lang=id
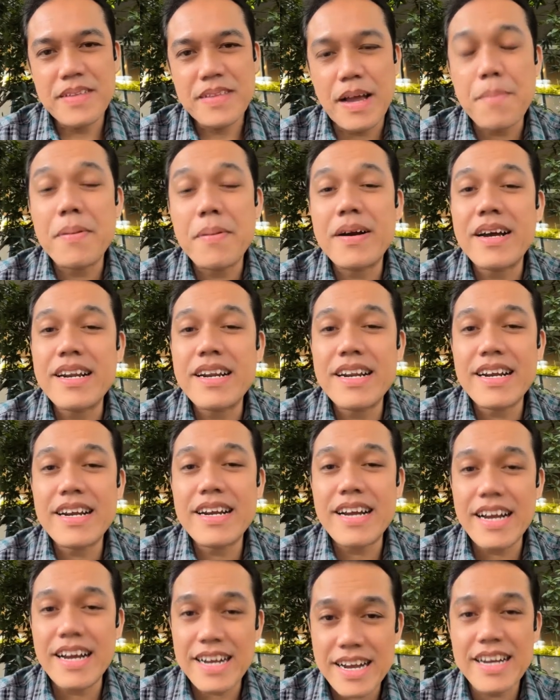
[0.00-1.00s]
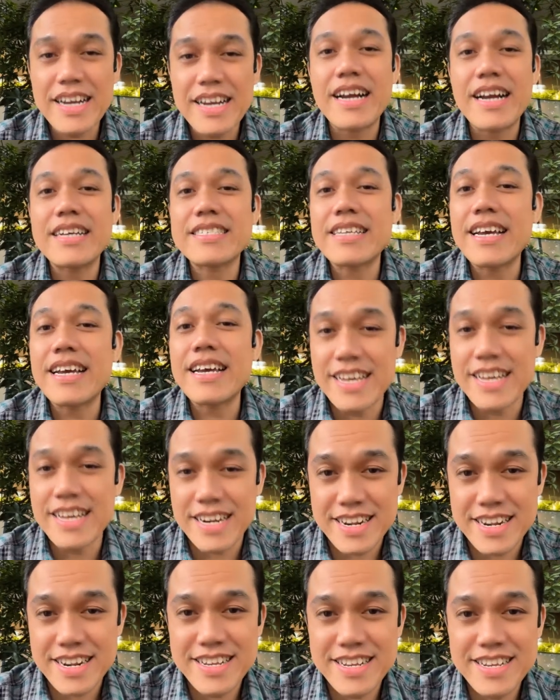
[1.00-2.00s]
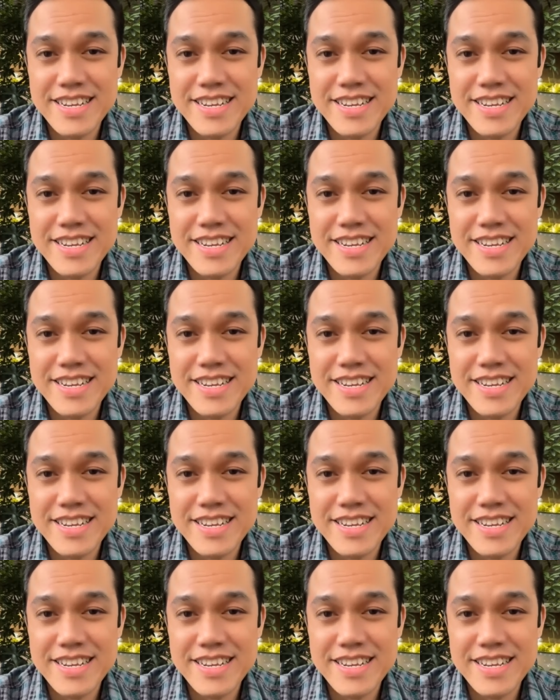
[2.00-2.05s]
apa karena kakak nggak sadar